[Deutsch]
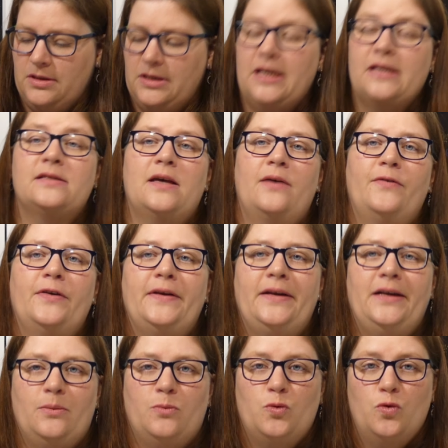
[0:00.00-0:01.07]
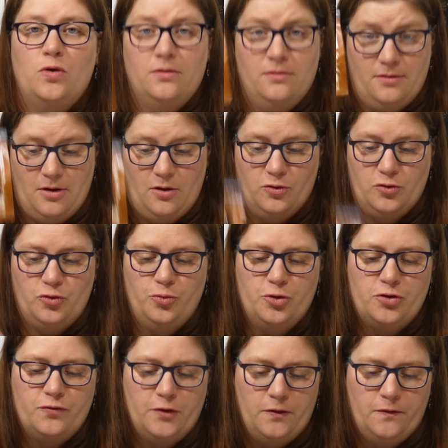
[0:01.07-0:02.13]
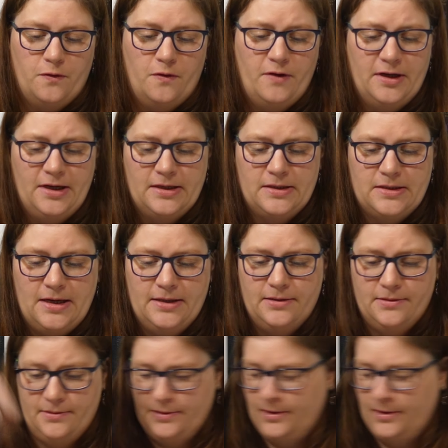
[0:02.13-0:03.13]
Jetzt haben wir den Lebkuchen, auch typisch für die Vorweihnachtszeit.